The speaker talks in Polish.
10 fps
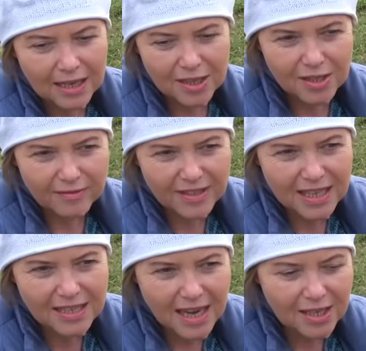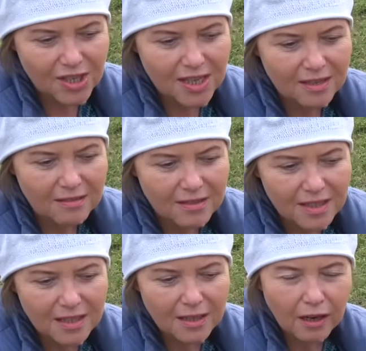gdzie w zasadzie
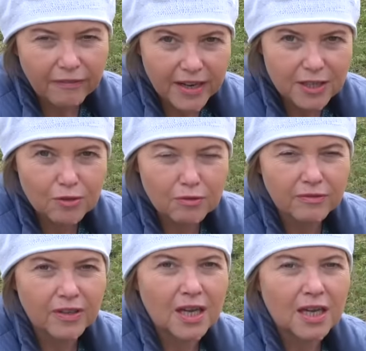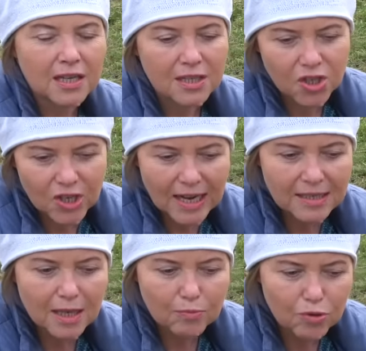tych chwastów z
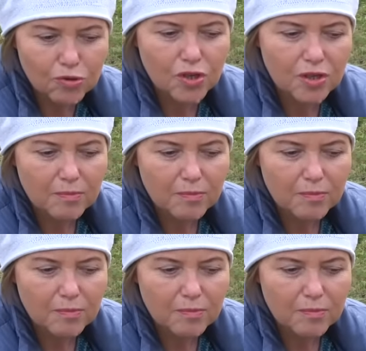czasem już